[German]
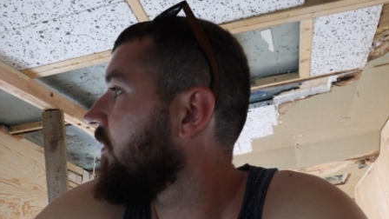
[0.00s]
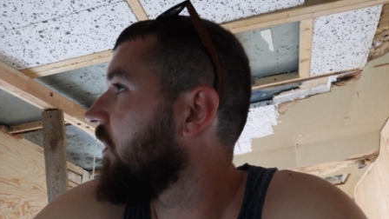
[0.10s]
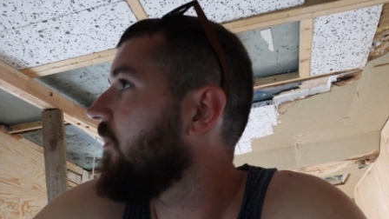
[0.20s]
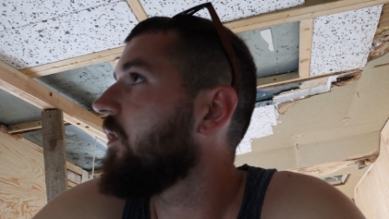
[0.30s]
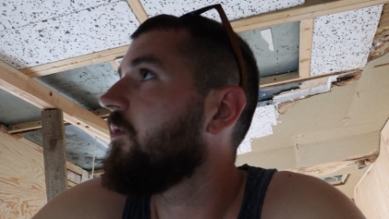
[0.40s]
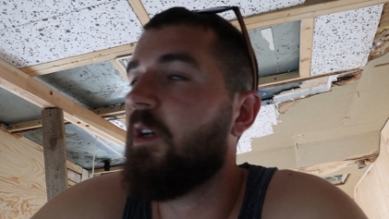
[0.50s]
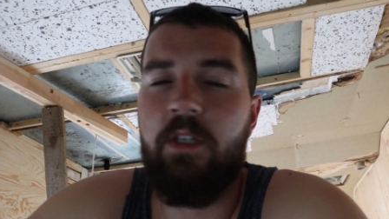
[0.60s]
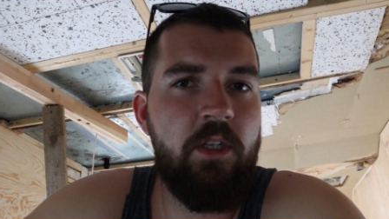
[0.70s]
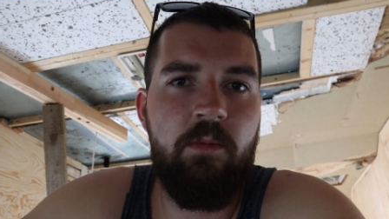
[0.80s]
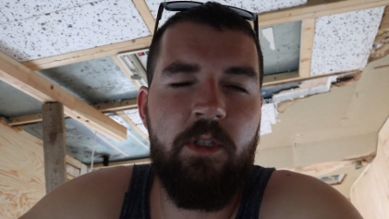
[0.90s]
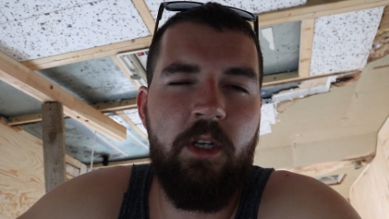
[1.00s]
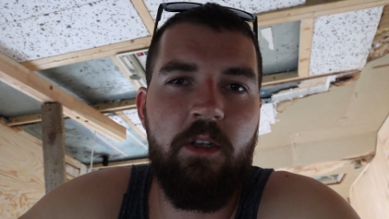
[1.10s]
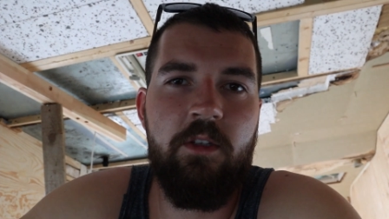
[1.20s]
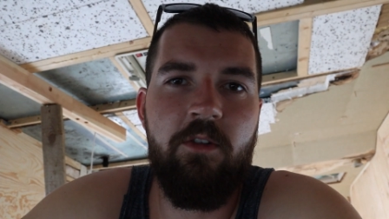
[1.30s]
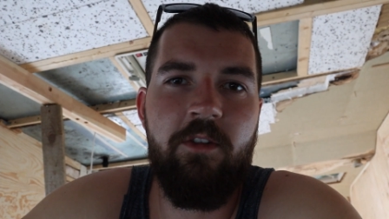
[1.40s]
Wenn ich was vergessen habe,
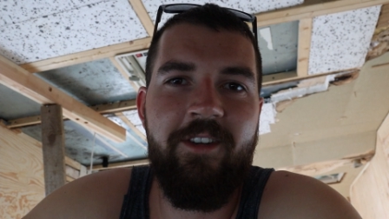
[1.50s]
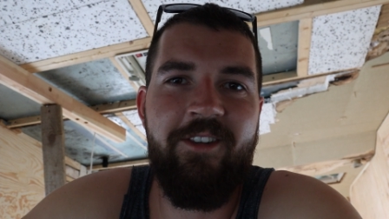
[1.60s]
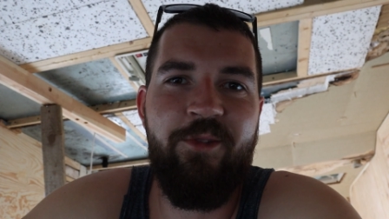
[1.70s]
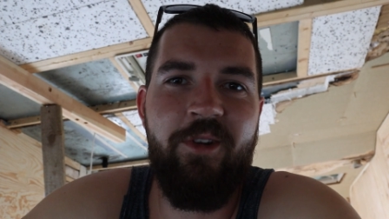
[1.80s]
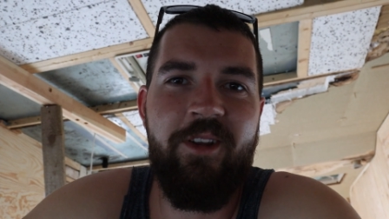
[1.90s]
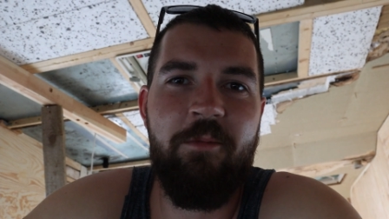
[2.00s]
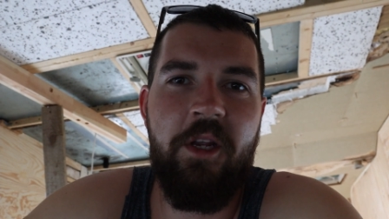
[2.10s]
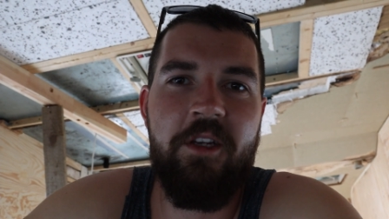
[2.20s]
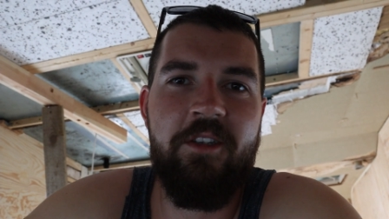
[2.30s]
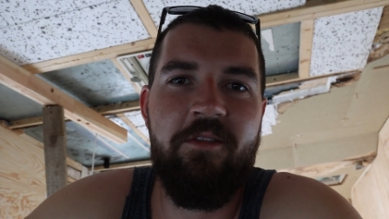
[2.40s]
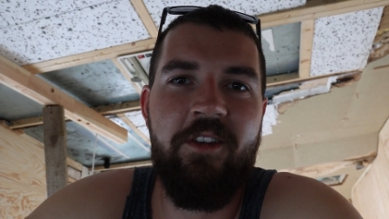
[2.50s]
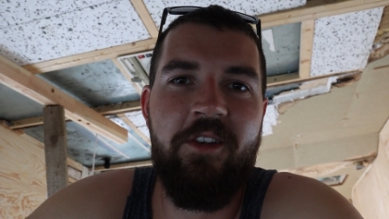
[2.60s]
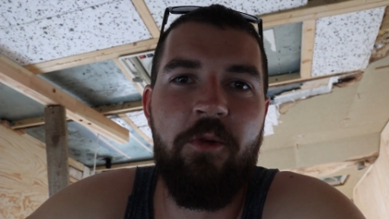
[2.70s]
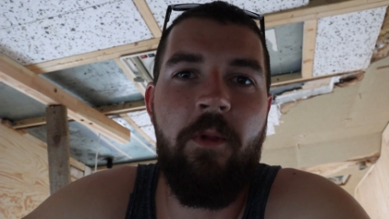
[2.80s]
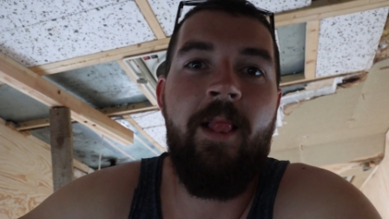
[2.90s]
zeige ich es euch natürlich im nächsten
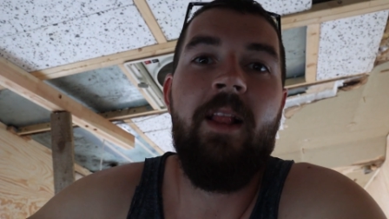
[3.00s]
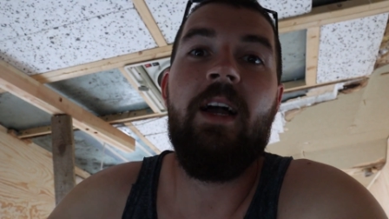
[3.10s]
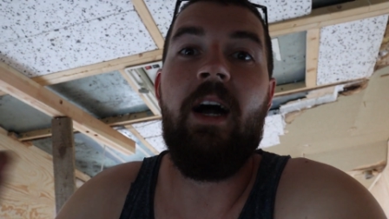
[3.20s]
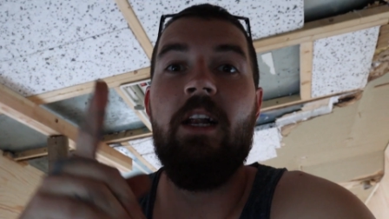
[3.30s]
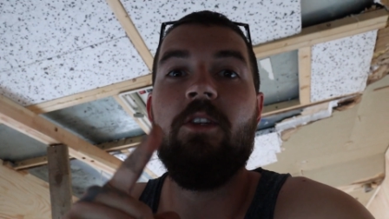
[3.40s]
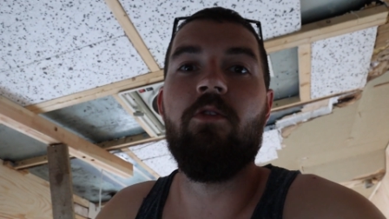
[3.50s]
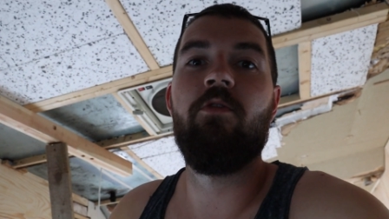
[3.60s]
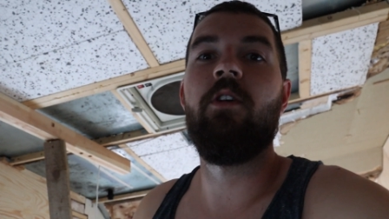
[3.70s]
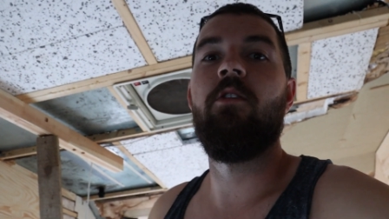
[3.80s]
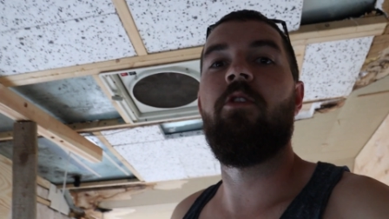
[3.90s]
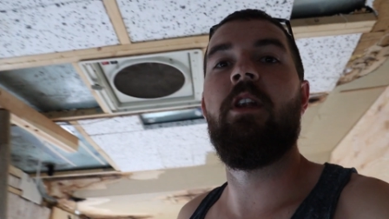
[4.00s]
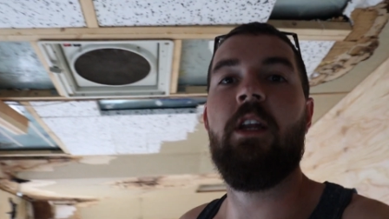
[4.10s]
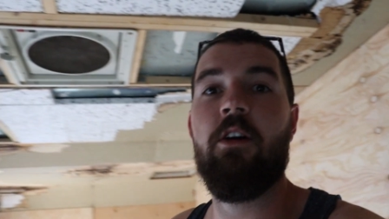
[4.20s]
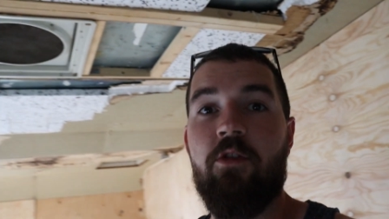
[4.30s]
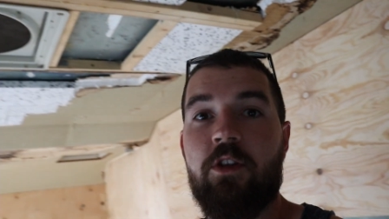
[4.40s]
Video. Also vielen
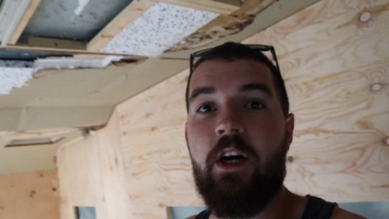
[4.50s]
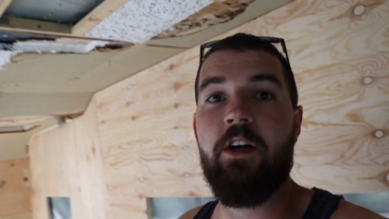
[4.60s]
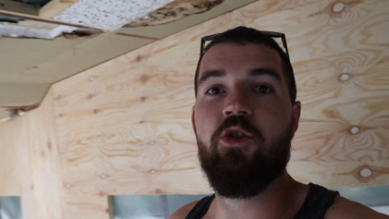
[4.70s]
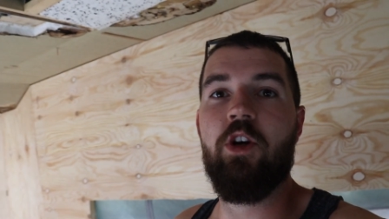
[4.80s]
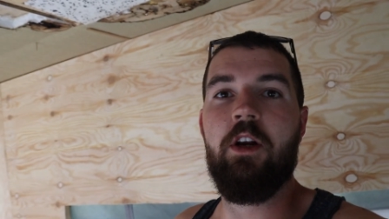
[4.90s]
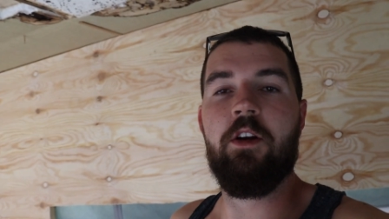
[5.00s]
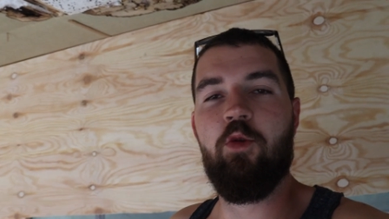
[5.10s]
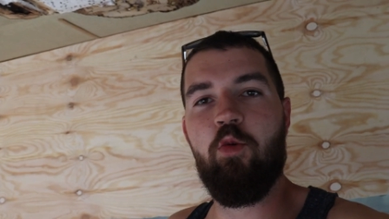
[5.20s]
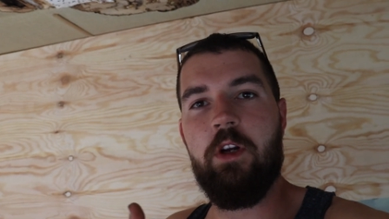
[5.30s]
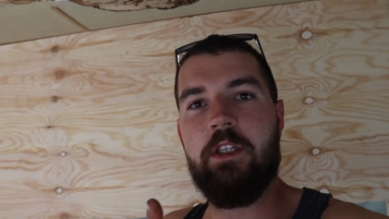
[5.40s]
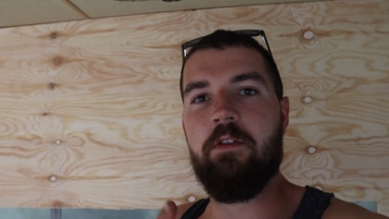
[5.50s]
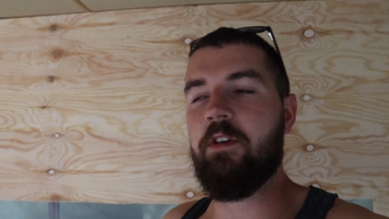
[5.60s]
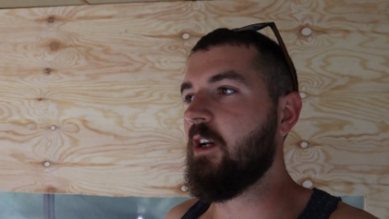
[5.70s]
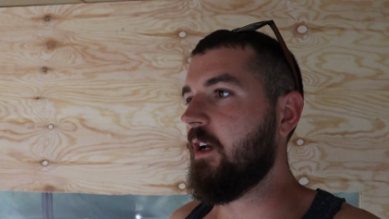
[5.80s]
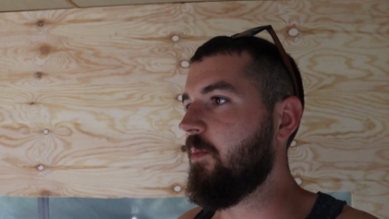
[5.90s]
Dank fürs Einschalten. Cool, dass
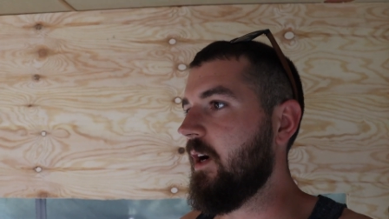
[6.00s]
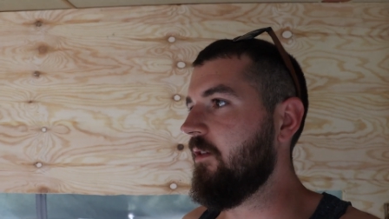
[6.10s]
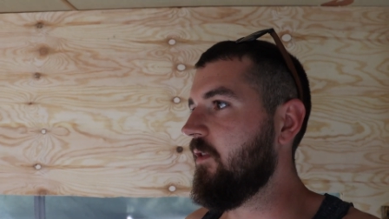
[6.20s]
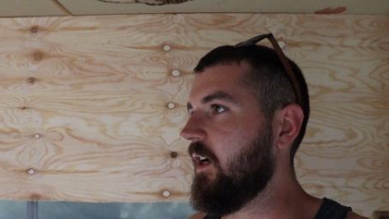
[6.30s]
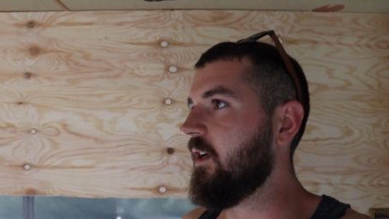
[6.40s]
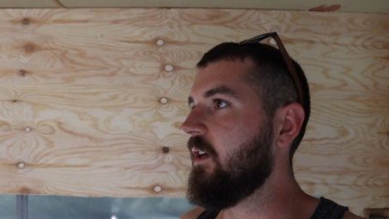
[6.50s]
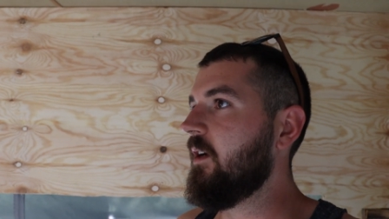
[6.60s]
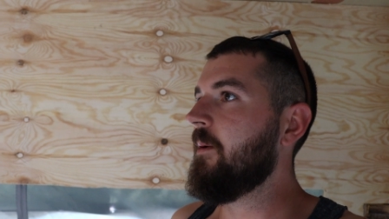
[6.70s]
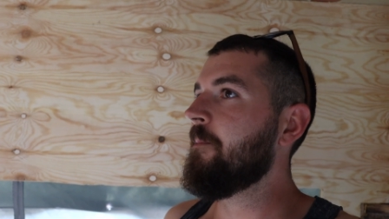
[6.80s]
ihr wieder dabei wart.